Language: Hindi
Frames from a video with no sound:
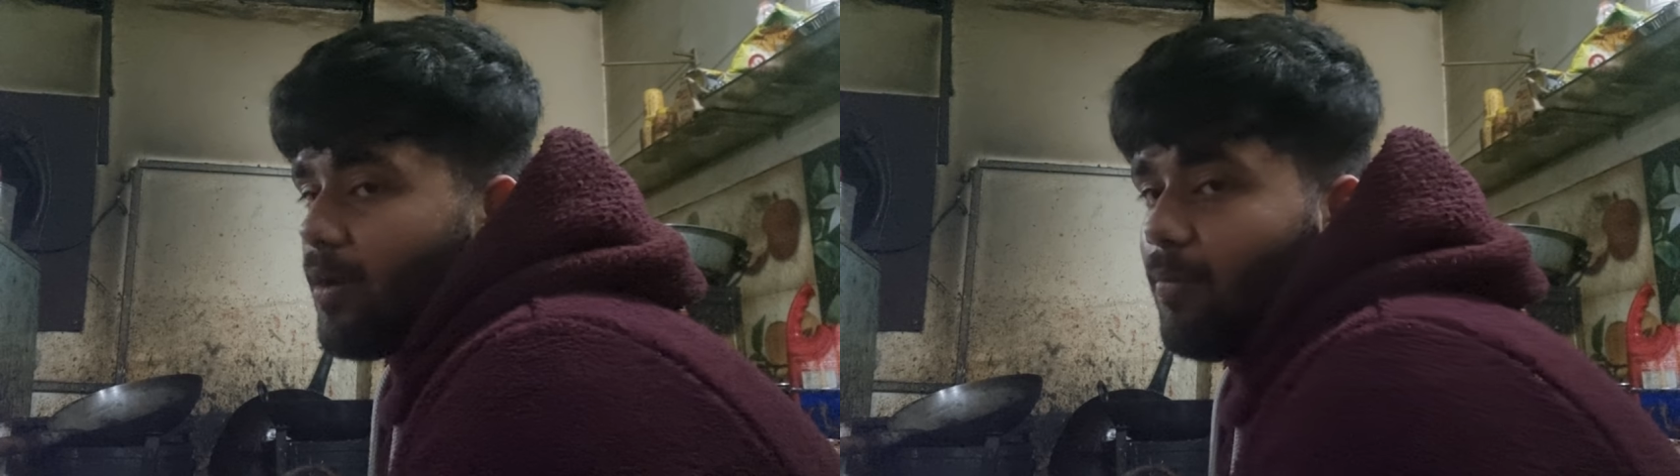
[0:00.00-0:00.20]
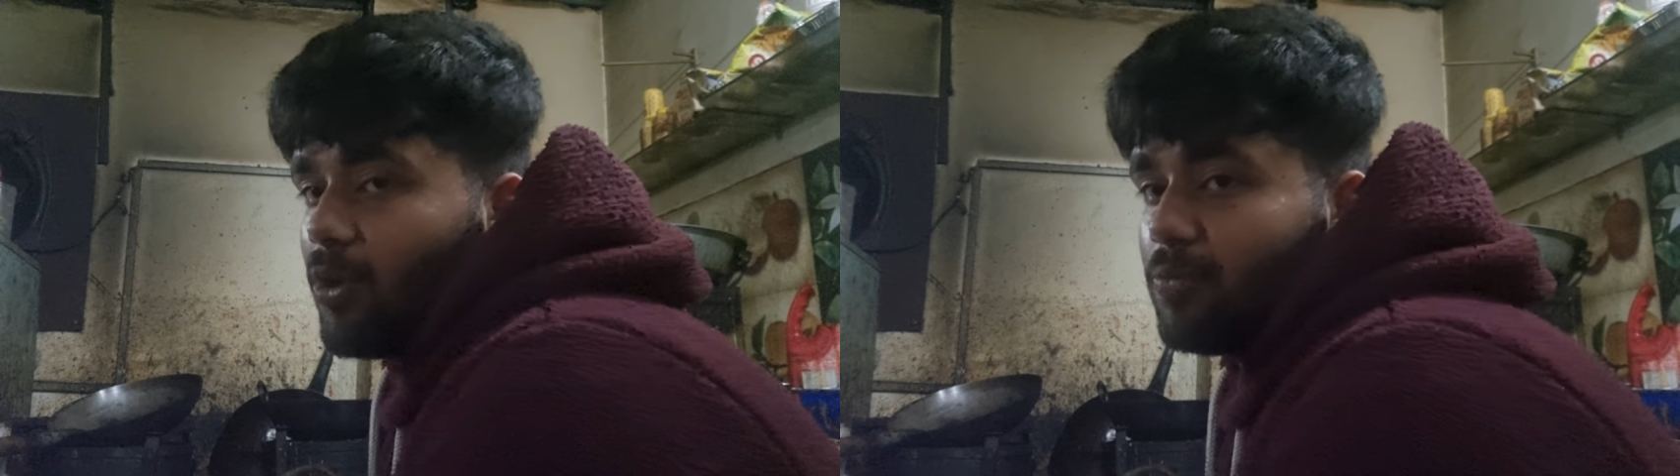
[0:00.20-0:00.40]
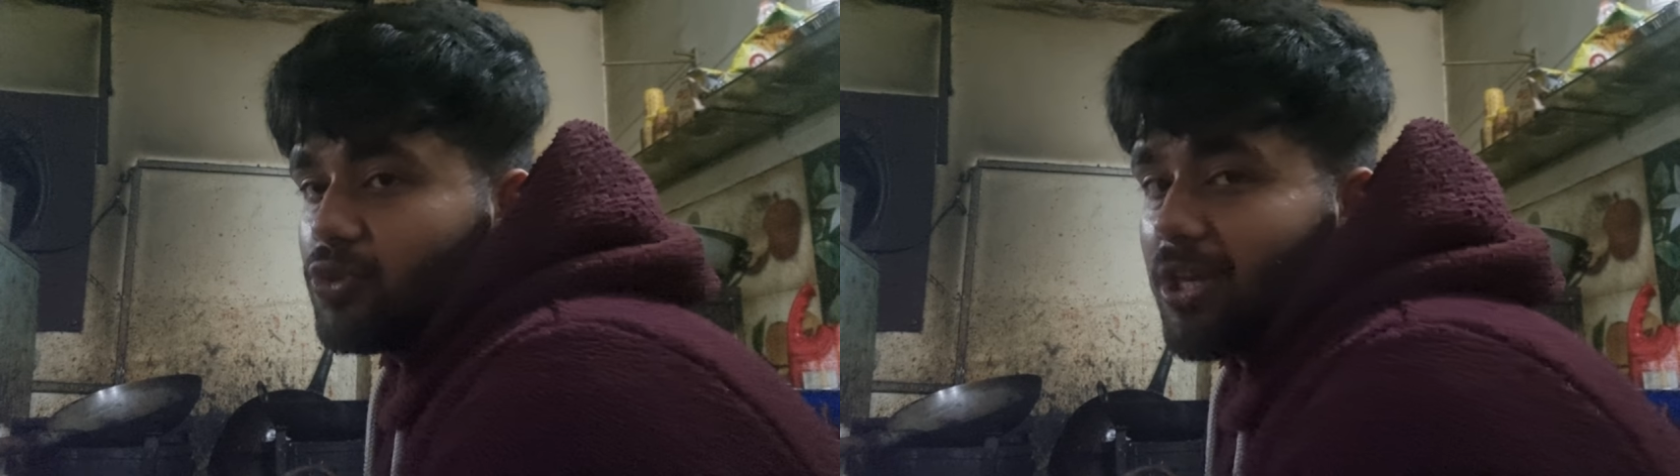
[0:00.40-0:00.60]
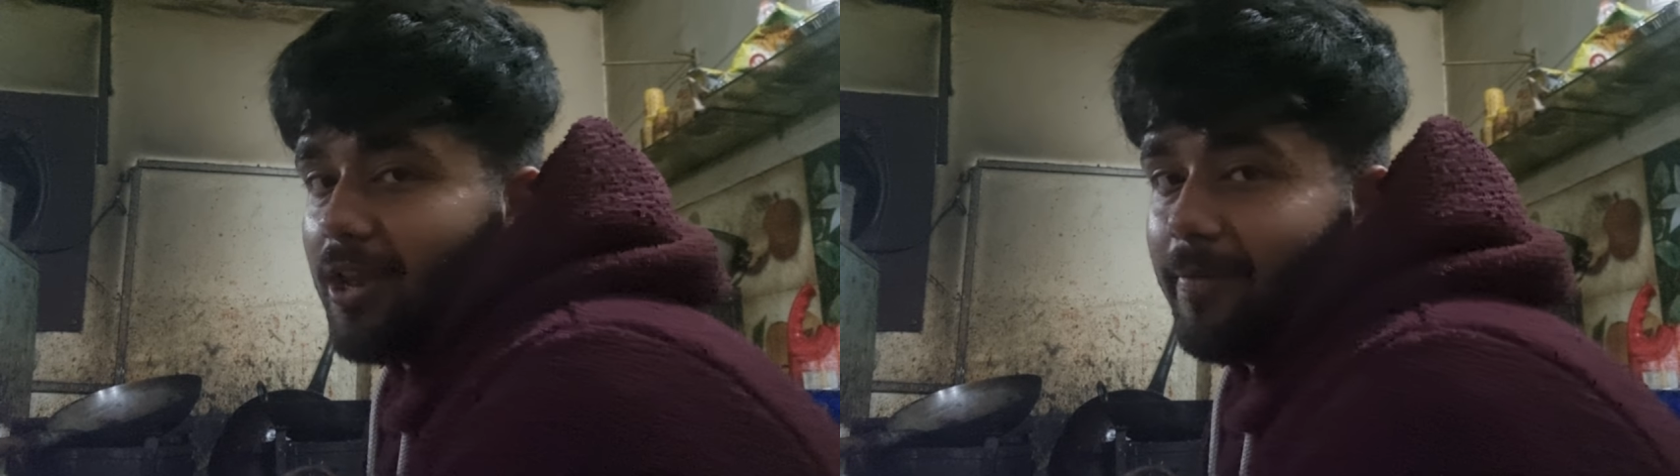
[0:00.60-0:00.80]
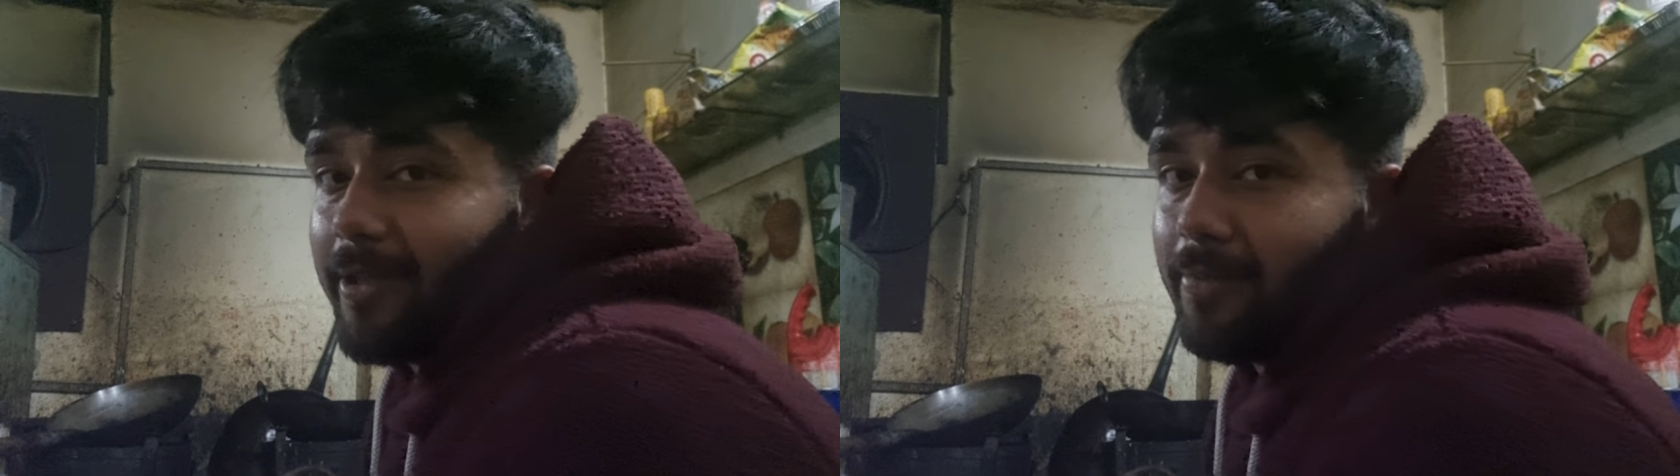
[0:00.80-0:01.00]
बहुत मुश्किल
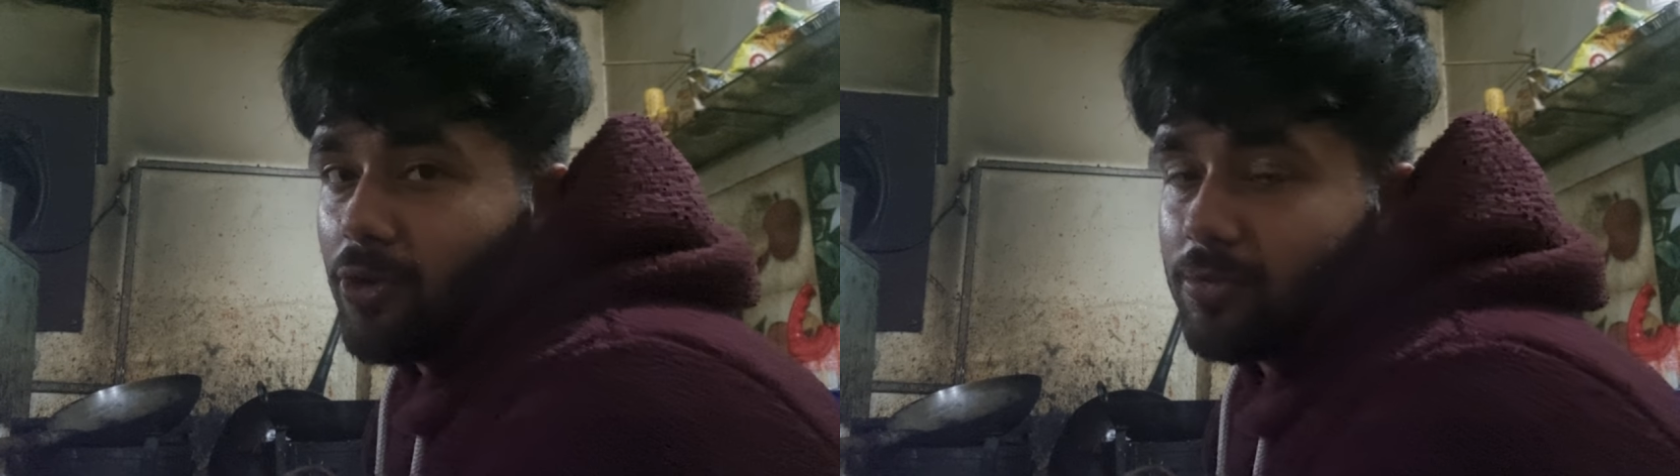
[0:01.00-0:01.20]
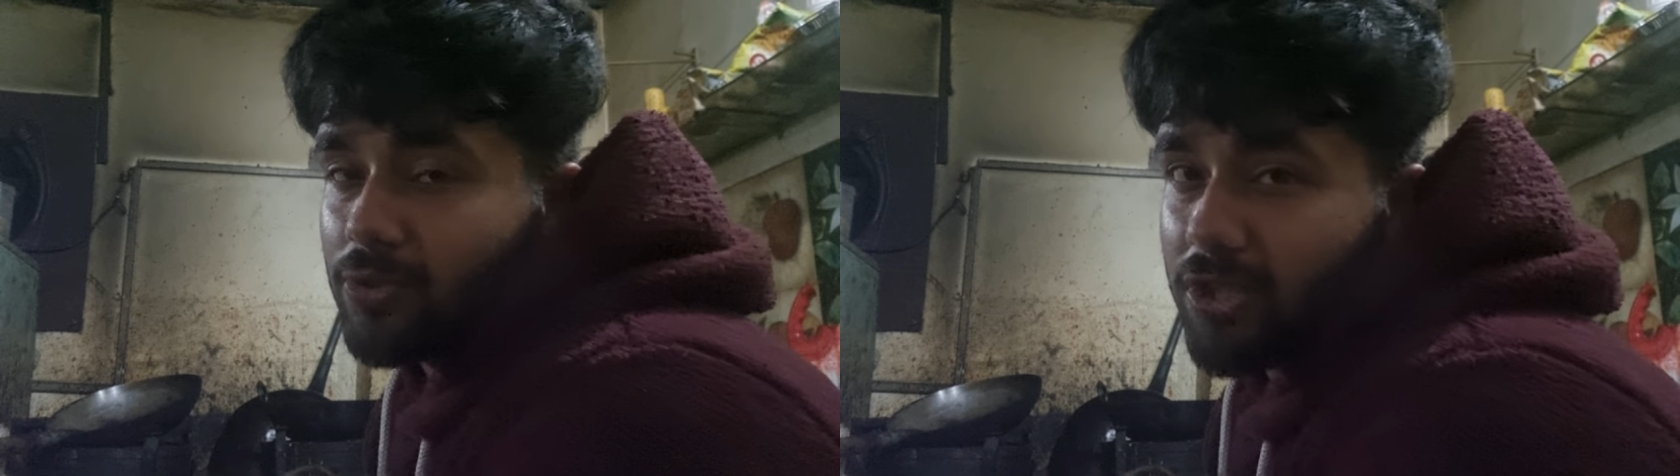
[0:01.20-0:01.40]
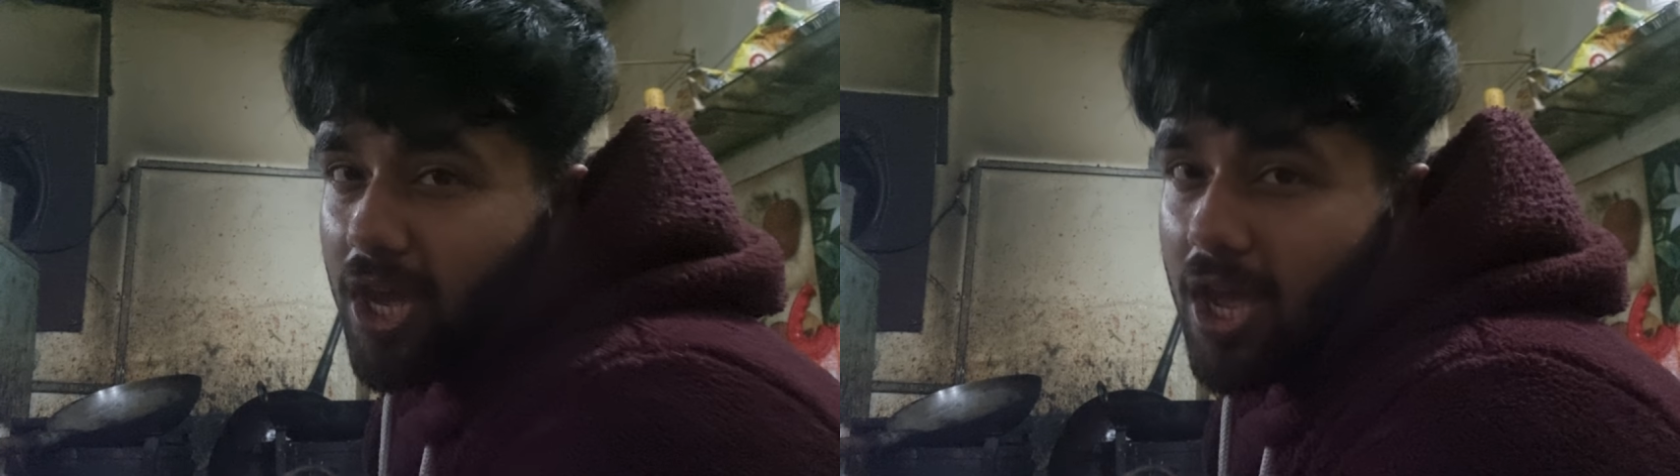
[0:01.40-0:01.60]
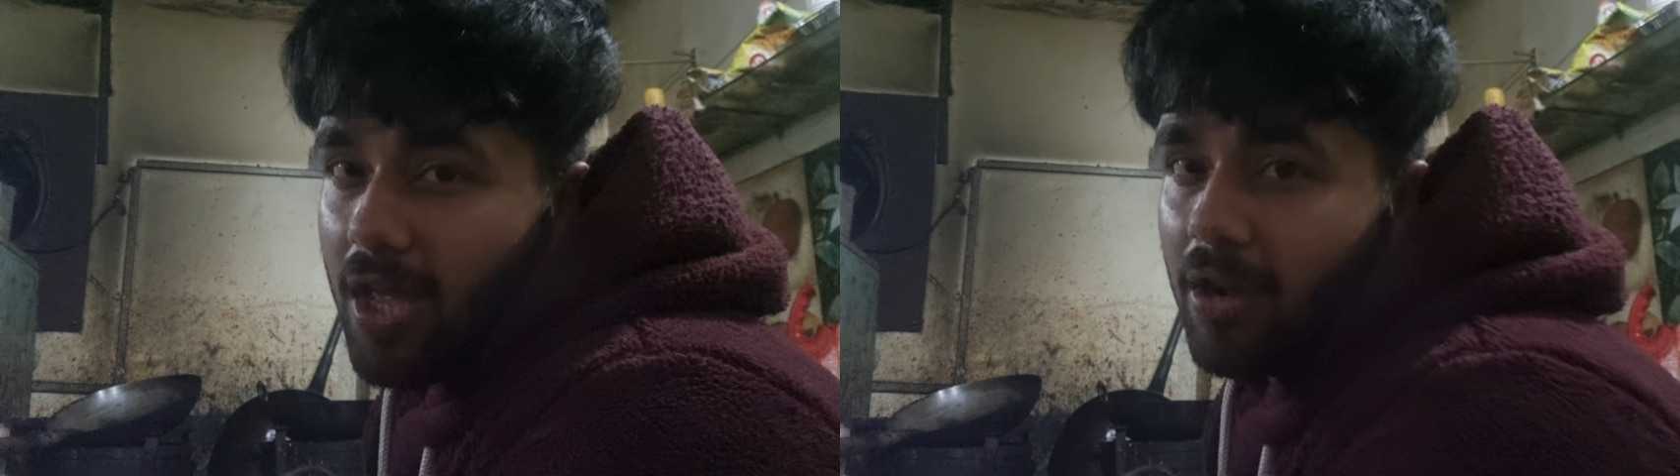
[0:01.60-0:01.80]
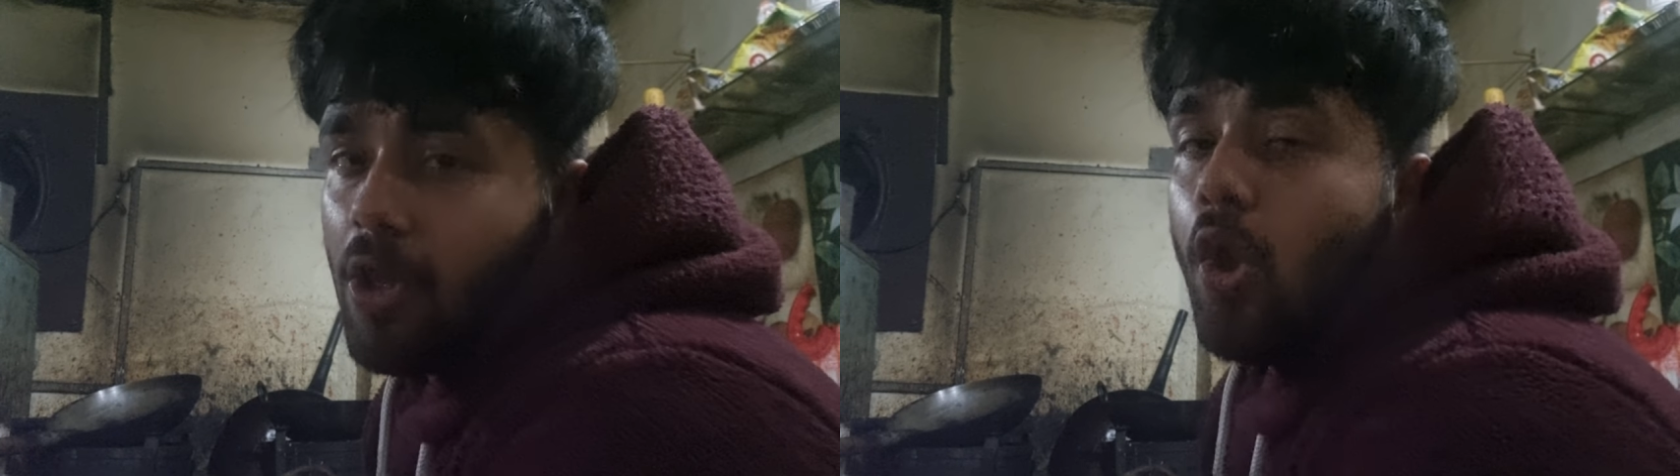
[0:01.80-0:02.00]
है भाई बहुत मुश्किल